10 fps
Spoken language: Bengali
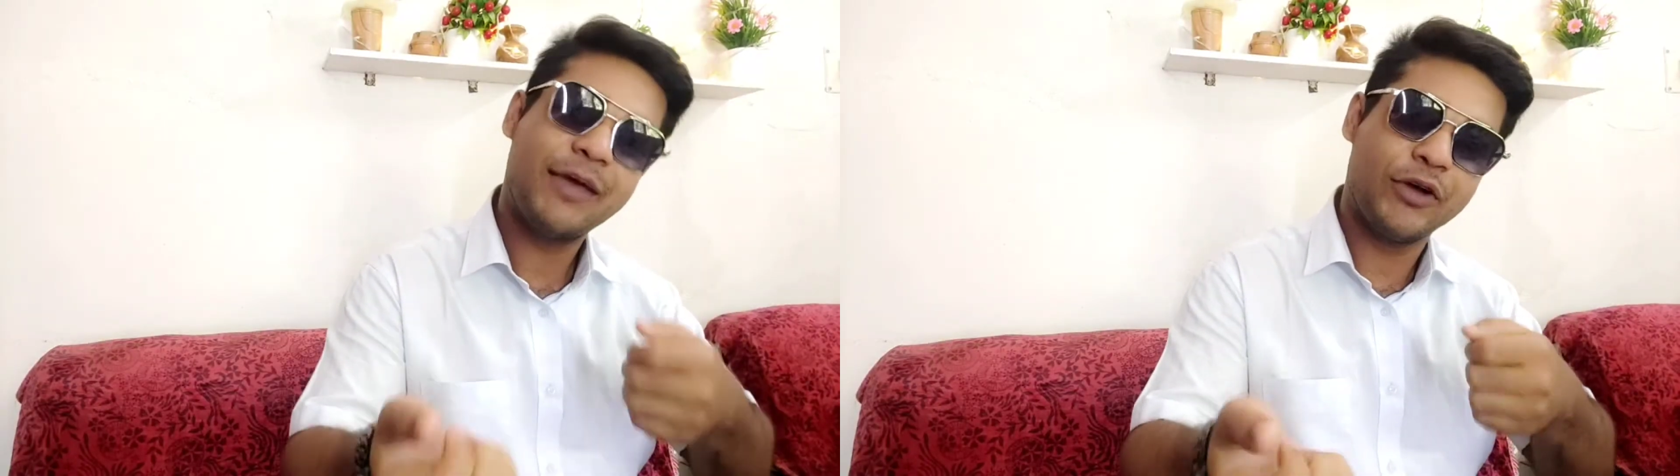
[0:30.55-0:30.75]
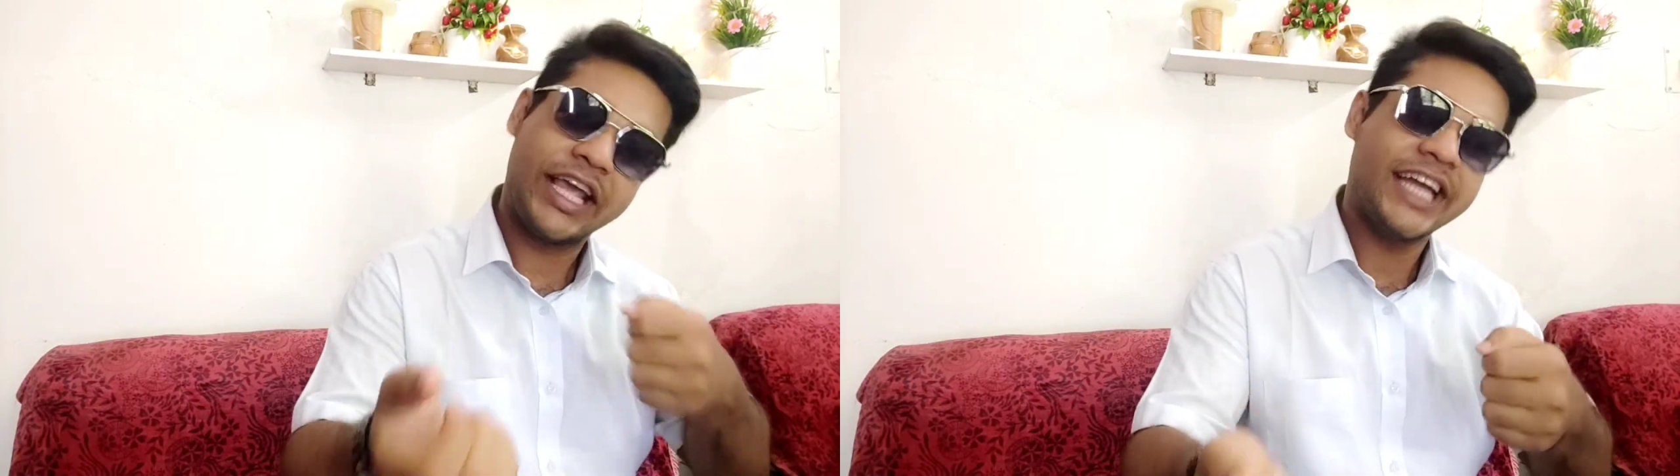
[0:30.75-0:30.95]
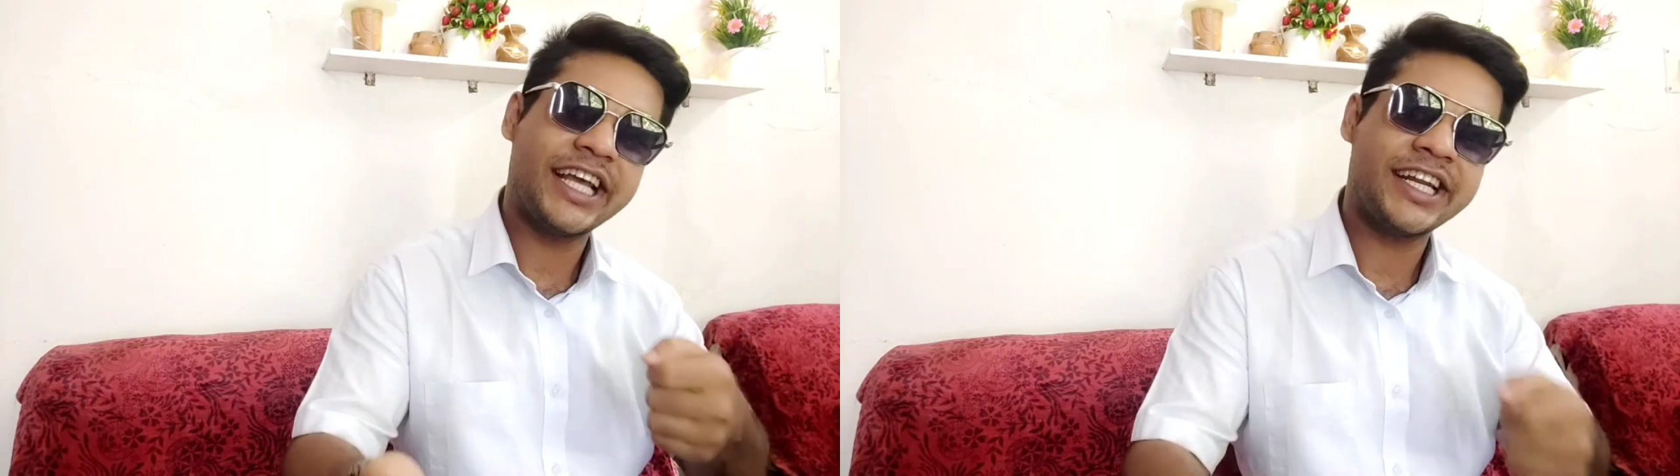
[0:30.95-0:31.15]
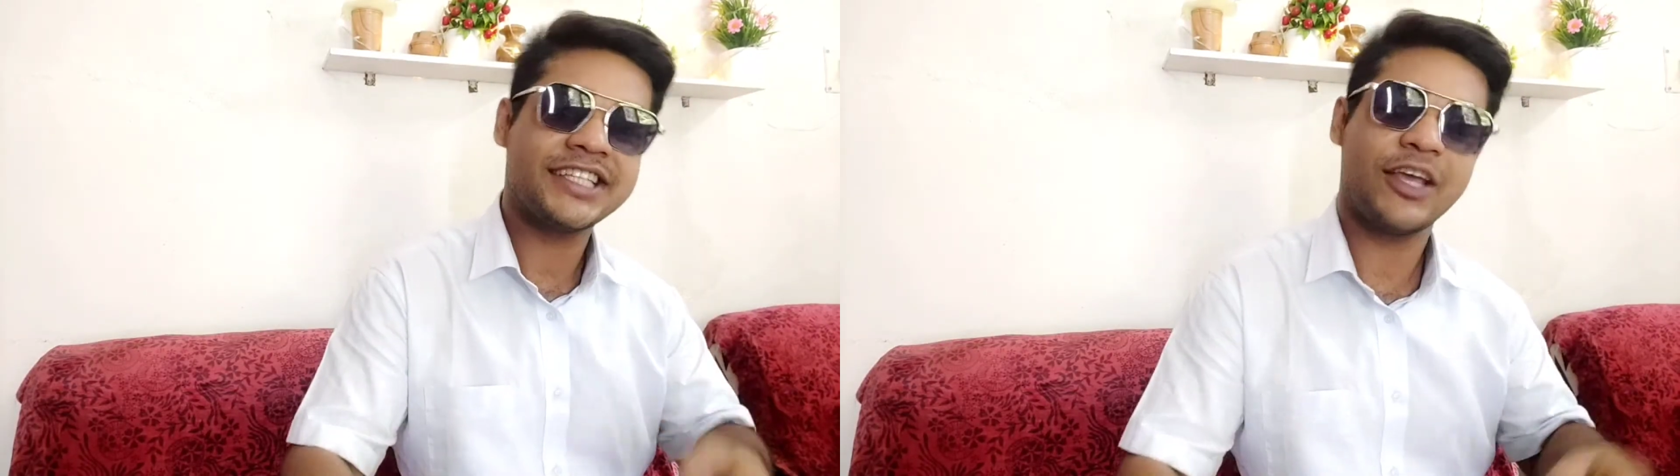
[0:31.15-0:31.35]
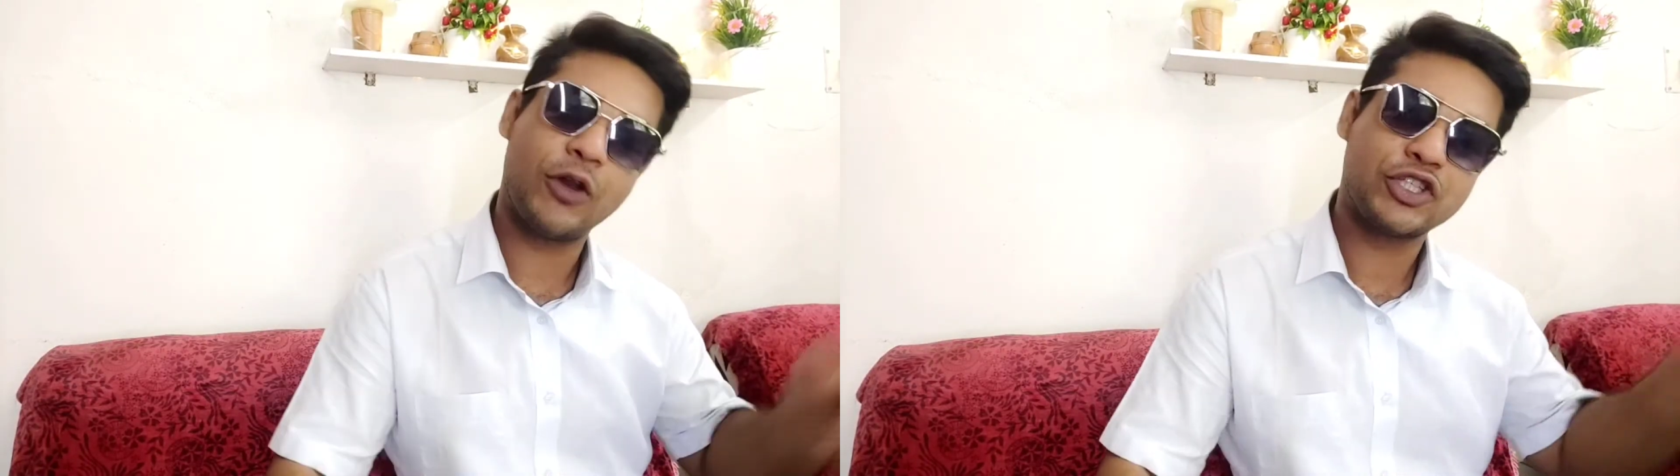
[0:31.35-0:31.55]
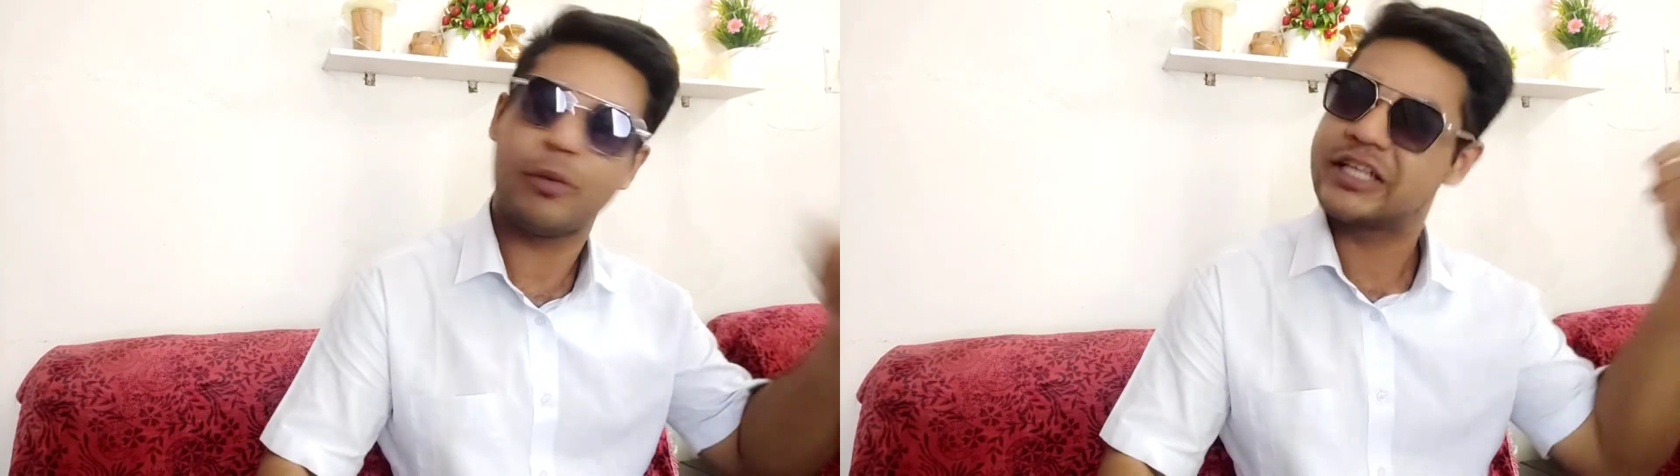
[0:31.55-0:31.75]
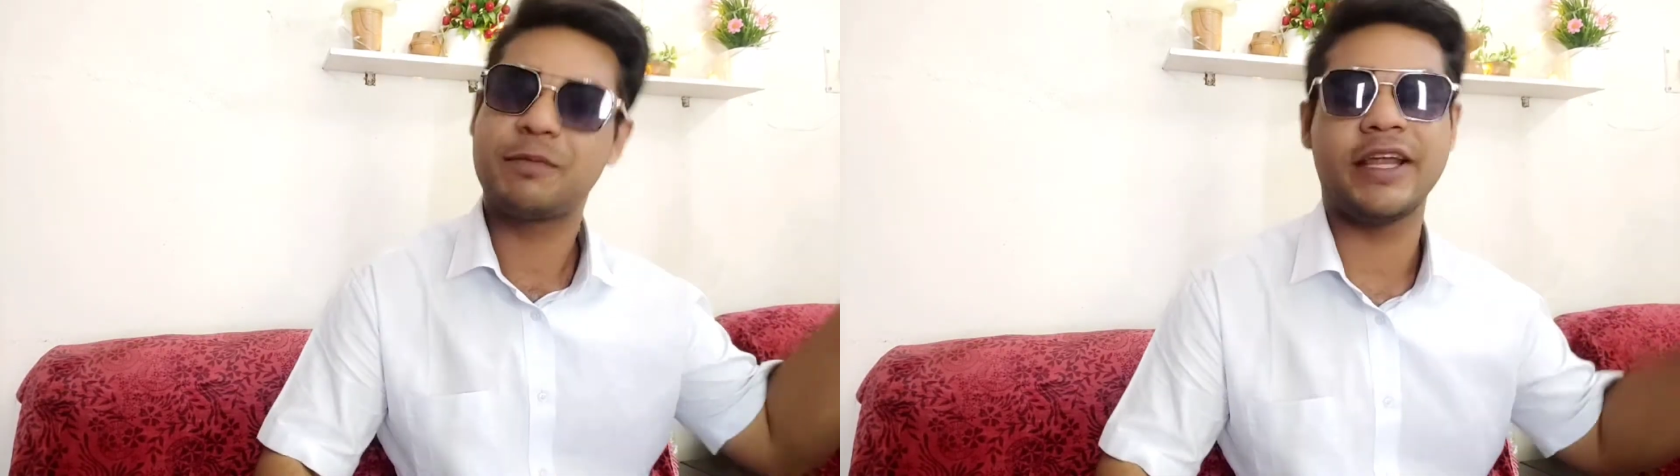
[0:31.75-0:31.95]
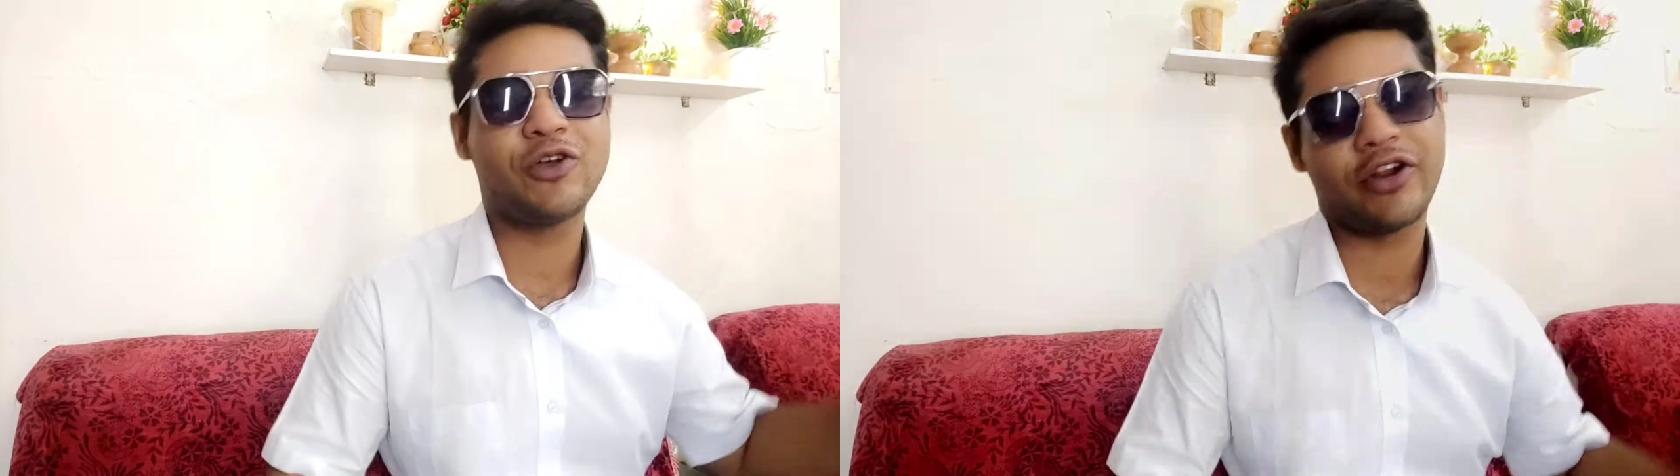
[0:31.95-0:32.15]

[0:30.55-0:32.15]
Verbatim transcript: এবং কে টাইনা রাখছে এগুলো সব এক্সপ্লেন